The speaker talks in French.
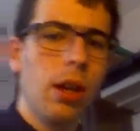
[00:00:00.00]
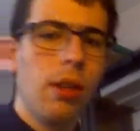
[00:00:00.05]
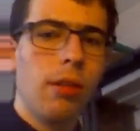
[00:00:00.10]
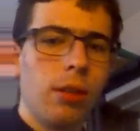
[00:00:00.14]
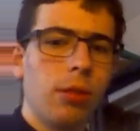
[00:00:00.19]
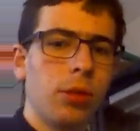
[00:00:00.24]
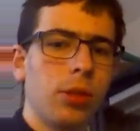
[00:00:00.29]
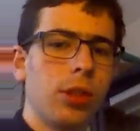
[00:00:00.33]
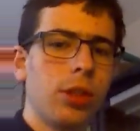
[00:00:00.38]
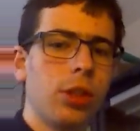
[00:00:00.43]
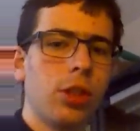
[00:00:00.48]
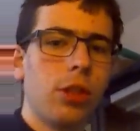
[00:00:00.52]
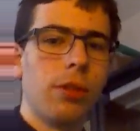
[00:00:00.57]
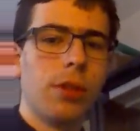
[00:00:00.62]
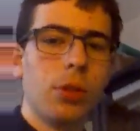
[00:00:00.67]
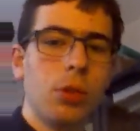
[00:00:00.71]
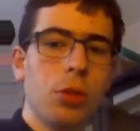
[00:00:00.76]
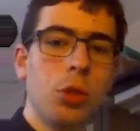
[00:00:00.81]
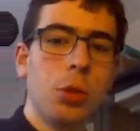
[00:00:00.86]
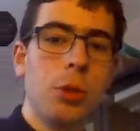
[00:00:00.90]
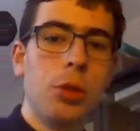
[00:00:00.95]
donc c'est déjà
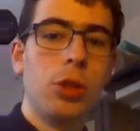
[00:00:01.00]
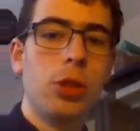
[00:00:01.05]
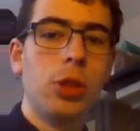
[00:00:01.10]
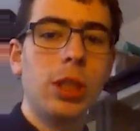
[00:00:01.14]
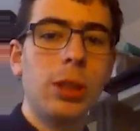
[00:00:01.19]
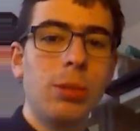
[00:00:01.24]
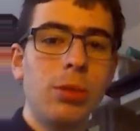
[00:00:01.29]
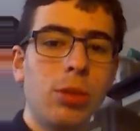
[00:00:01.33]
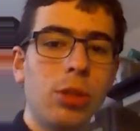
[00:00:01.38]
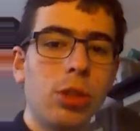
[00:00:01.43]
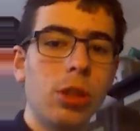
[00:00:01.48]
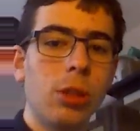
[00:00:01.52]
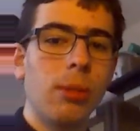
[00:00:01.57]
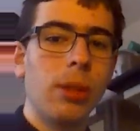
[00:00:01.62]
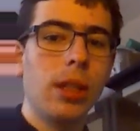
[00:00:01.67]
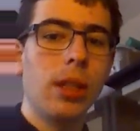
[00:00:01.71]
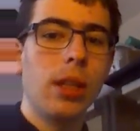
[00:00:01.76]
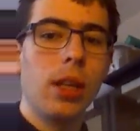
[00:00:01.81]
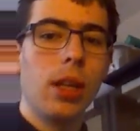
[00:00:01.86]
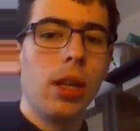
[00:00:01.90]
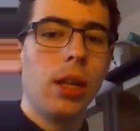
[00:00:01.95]
envoyé en début de
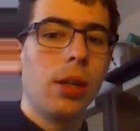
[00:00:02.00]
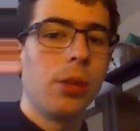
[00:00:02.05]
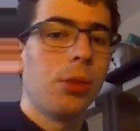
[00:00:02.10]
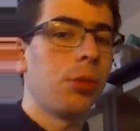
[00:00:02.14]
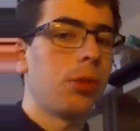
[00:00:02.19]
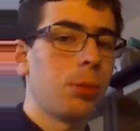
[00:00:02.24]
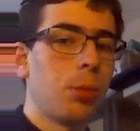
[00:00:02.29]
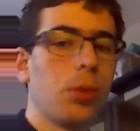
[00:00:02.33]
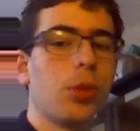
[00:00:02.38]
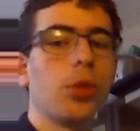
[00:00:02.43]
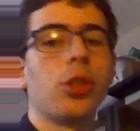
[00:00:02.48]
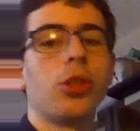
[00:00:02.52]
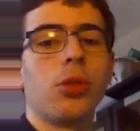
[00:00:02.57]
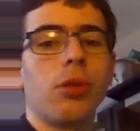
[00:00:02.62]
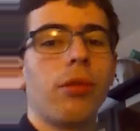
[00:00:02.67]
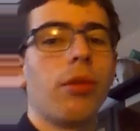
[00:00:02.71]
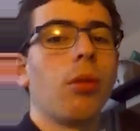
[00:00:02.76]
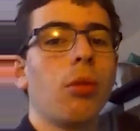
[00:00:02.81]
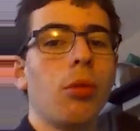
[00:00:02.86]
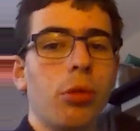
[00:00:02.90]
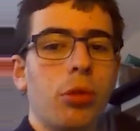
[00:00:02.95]
semaine, donc c'est pour ça que j'ai
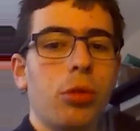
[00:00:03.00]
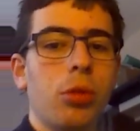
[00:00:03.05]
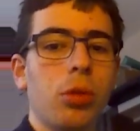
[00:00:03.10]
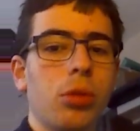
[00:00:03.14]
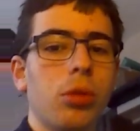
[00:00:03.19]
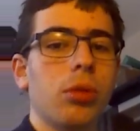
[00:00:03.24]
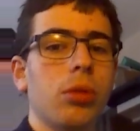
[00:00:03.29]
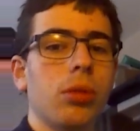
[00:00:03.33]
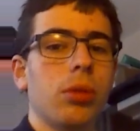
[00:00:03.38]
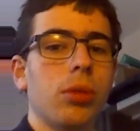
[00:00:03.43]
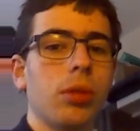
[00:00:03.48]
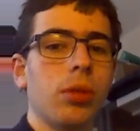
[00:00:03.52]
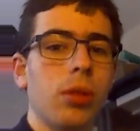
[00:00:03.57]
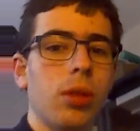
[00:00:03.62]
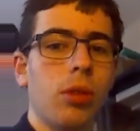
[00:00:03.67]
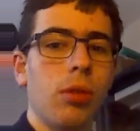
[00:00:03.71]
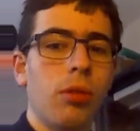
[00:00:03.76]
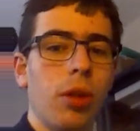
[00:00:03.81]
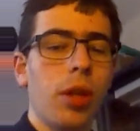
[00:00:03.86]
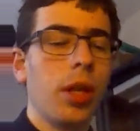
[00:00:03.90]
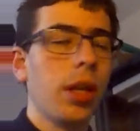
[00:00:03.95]
vraiment eu le temps de
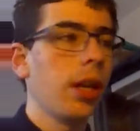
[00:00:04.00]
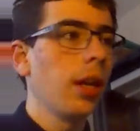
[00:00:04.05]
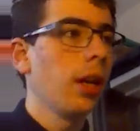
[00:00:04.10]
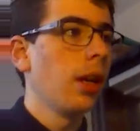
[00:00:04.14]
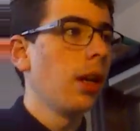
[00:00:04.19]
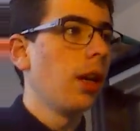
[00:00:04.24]
l'envoyer.